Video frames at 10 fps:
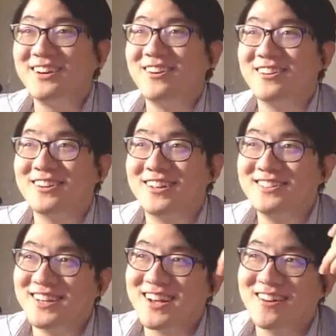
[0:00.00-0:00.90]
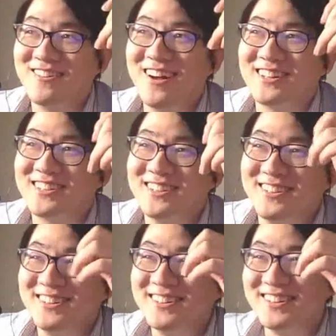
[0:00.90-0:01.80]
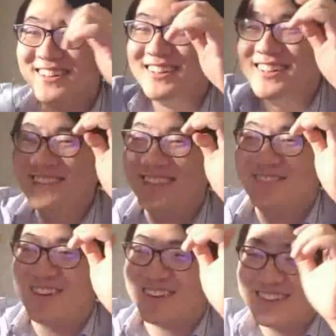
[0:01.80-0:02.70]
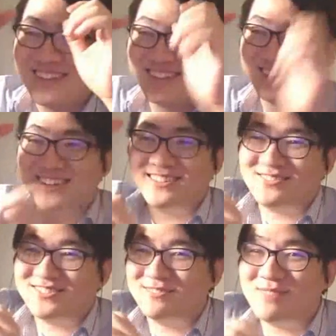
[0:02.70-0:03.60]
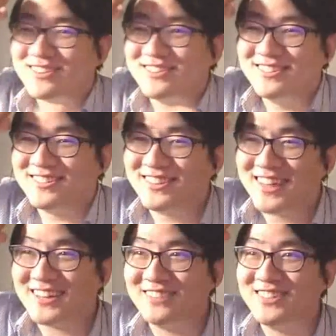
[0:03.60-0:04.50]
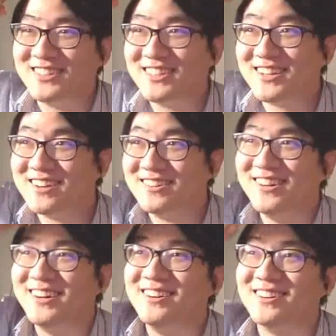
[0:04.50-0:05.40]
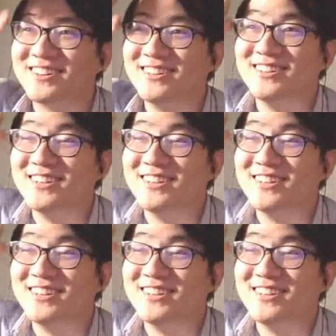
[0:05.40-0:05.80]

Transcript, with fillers: 그거를 이제 갖고 와서 이제 막 이렇게 막 누르고 다듬기 시작한 거예요. 그막그